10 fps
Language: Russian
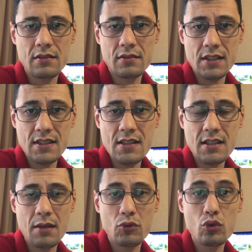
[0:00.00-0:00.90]

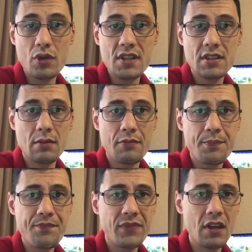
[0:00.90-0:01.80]
российским туристам
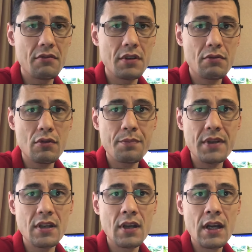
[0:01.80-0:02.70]
в
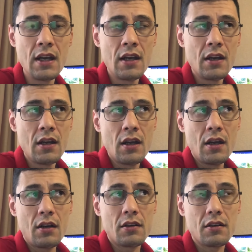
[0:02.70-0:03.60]
Европе.
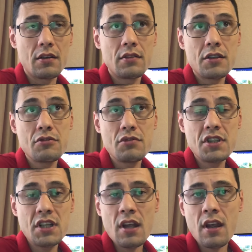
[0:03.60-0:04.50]
Э, начну с
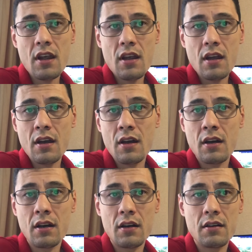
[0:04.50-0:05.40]
Чехии,
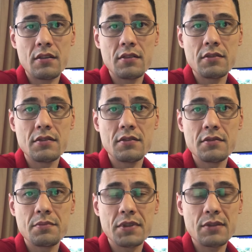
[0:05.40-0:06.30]

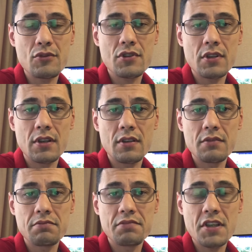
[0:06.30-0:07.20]
э, потому
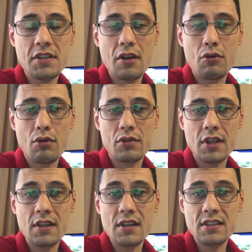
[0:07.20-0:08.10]
что чешский курорт
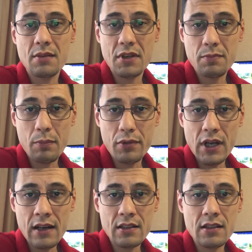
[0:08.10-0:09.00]
одни из самых
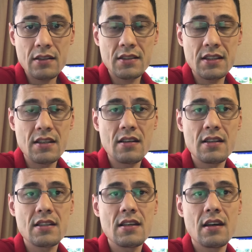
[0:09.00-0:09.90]
популярных среди
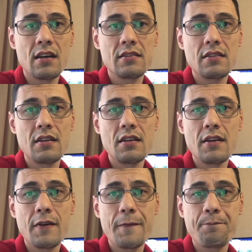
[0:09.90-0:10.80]
россиян,
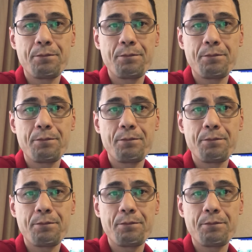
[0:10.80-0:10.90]
и